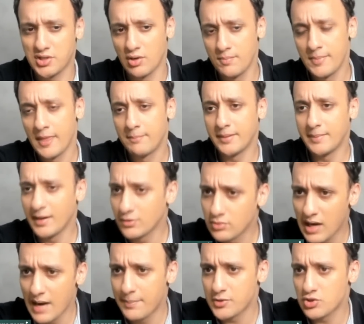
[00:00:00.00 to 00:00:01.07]
Então, em primeiro
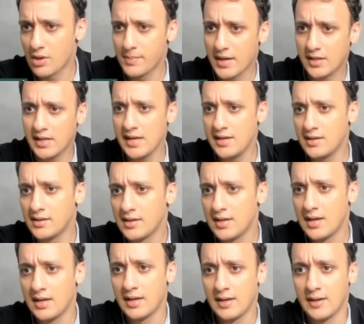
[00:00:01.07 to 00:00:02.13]
lugar, pessoal, para quem
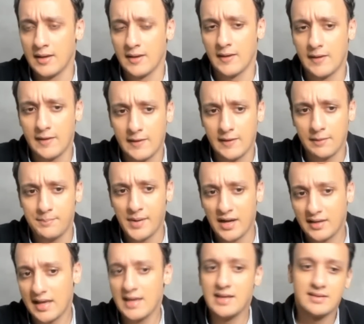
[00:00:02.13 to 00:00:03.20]
é, é, para
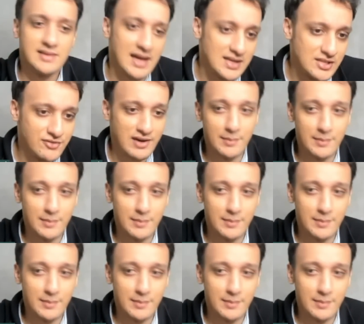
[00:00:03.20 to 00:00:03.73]
quem está se